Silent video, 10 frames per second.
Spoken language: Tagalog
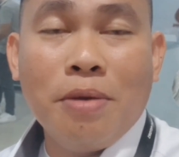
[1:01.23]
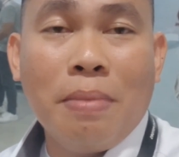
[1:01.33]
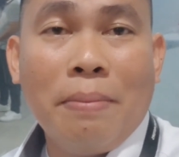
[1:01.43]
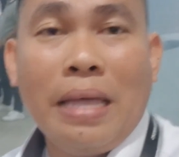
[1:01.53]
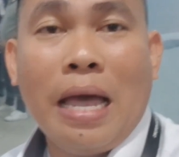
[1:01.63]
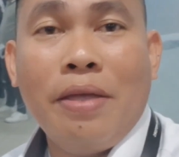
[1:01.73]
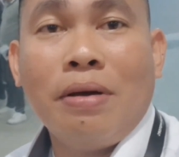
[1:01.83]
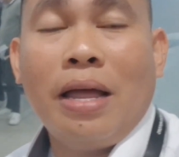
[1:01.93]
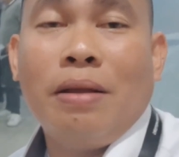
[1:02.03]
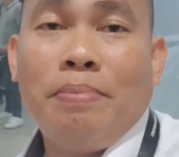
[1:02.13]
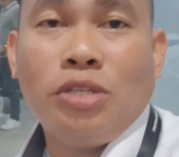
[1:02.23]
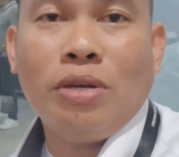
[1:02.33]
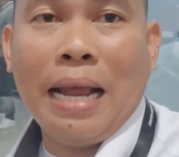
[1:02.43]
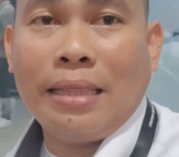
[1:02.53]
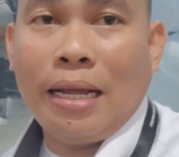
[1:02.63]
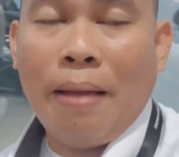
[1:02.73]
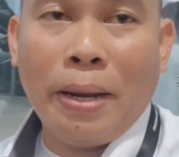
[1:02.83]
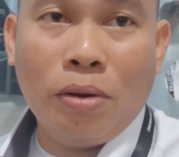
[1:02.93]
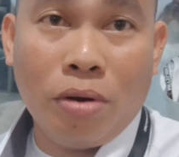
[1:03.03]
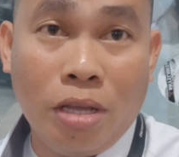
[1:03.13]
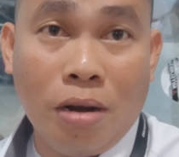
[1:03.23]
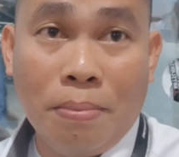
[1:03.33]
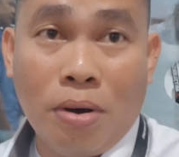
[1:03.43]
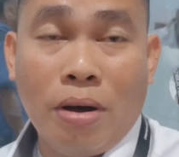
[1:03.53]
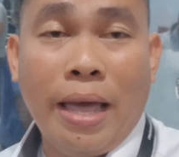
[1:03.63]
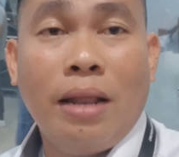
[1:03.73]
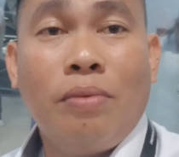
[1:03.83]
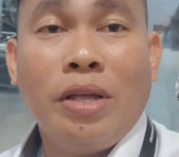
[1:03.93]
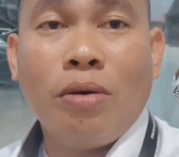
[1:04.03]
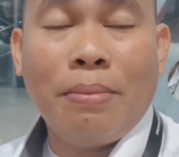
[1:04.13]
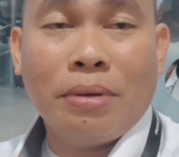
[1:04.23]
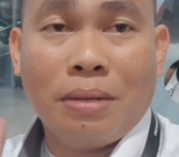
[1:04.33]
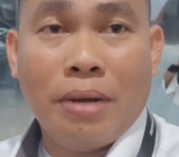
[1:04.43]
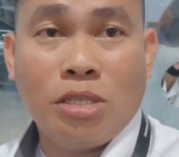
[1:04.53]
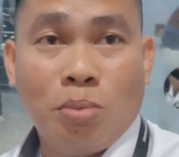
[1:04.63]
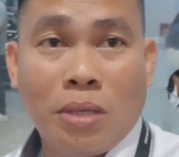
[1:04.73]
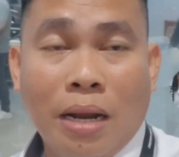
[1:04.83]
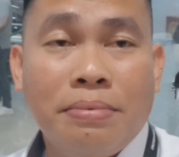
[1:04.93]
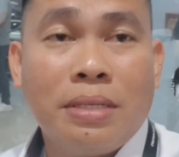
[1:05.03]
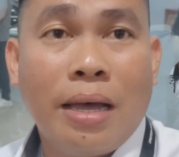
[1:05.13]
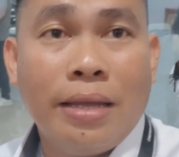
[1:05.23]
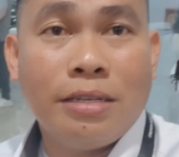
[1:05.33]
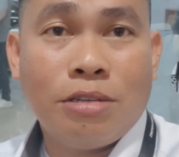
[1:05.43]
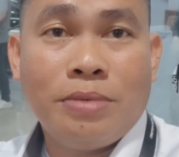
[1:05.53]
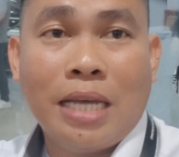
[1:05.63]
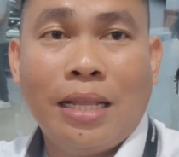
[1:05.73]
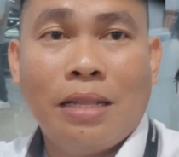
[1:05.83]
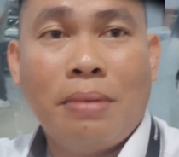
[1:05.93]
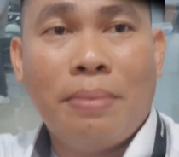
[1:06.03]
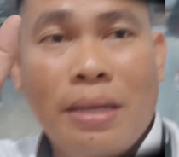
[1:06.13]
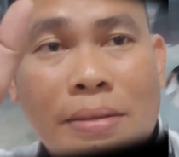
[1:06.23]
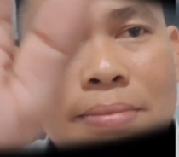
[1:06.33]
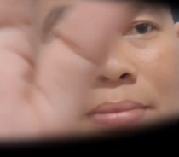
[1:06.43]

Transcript: kami ng mga papers na pipirmahan nila dito sa dealership namin. Salamat sa inyo